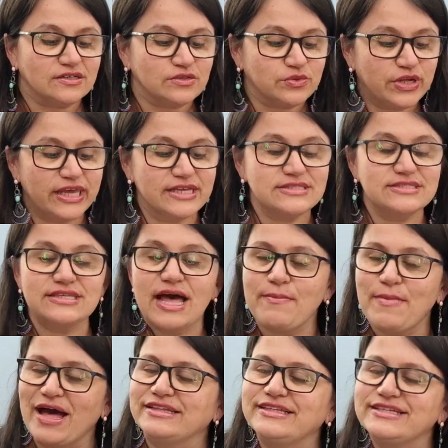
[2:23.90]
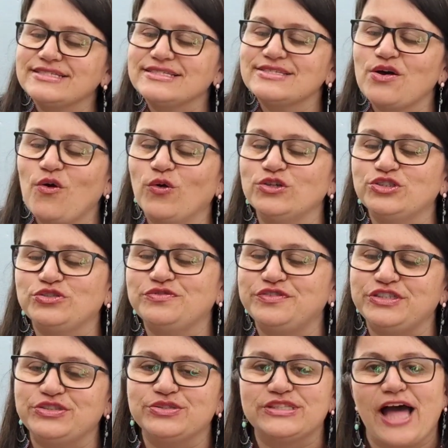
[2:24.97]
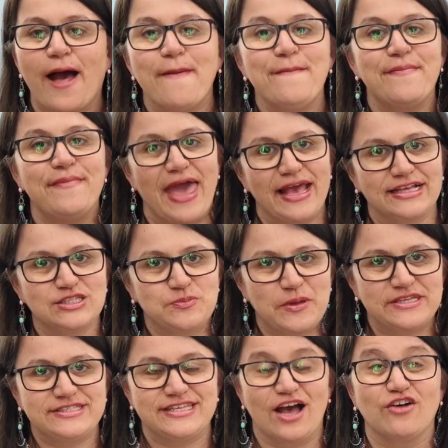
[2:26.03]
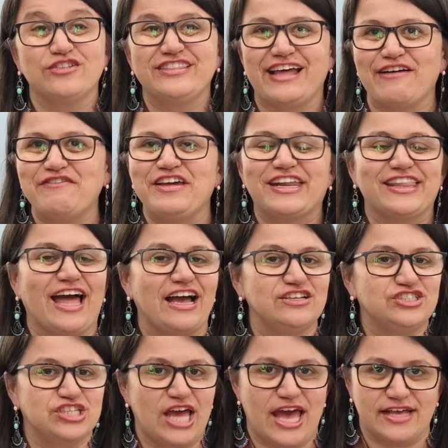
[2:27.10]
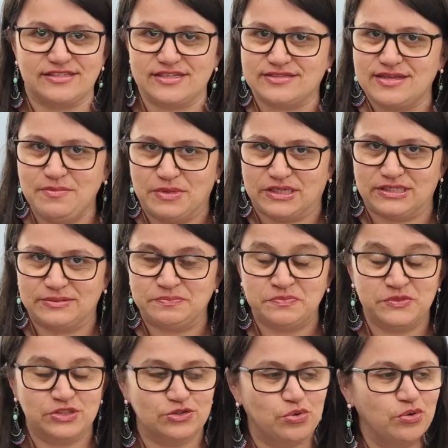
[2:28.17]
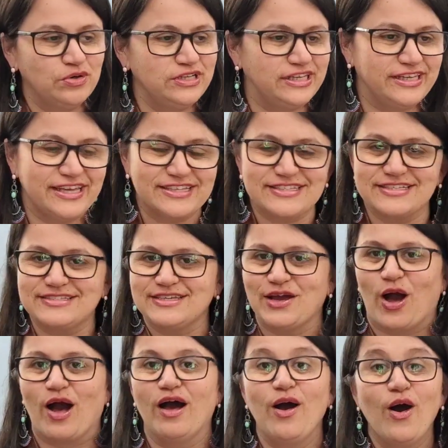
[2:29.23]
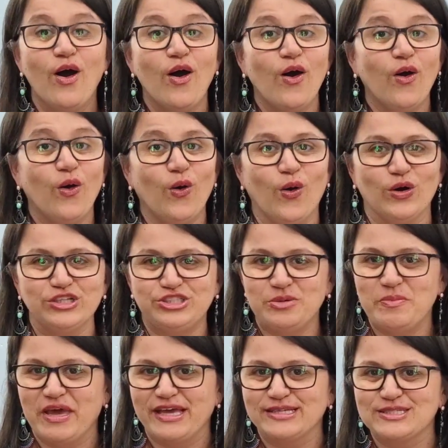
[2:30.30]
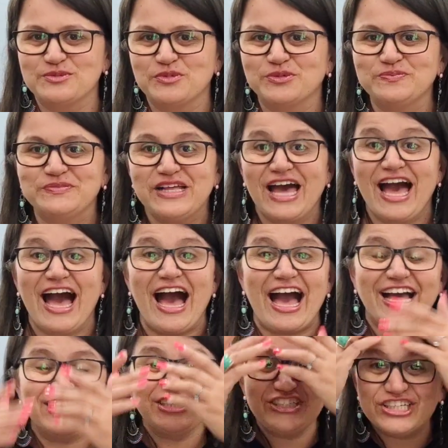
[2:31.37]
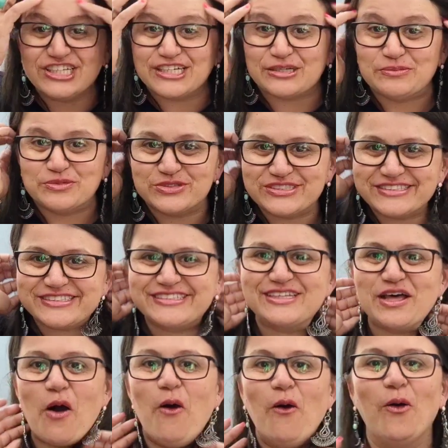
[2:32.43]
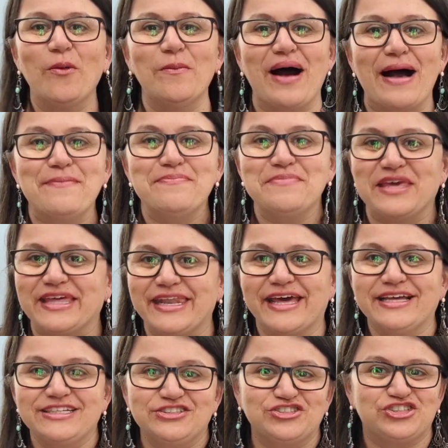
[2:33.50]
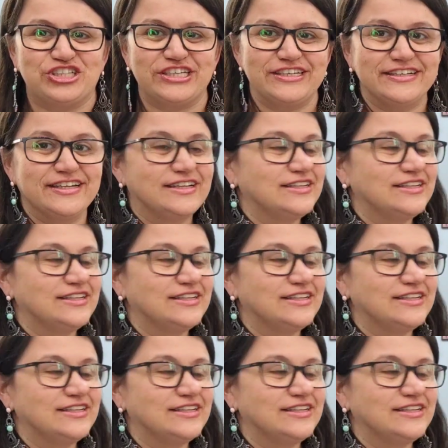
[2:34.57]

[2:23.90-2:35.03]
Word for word: Gurias amadas, hoje o vídeo tá mega especial, na verdade, essa semana. Gurias, assim, ó hoje mesmo, achamos uma mina de.